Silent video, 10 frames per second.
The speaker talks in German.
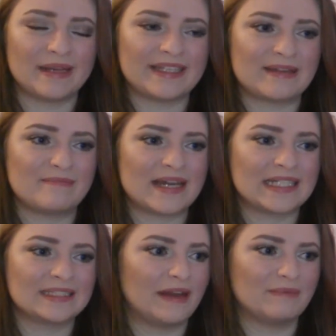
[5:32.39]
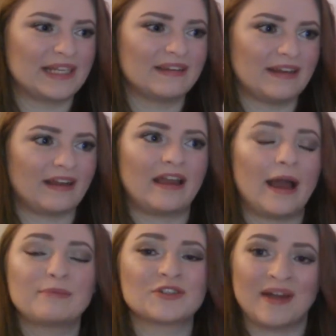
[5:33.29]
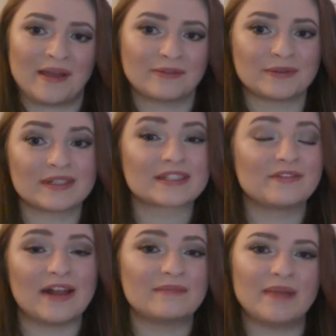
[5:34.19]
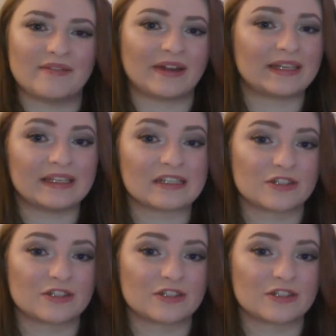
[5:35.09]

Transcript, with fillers: bei dem man mit den Gedanken abschweift und das gefällt mir einfach nicht.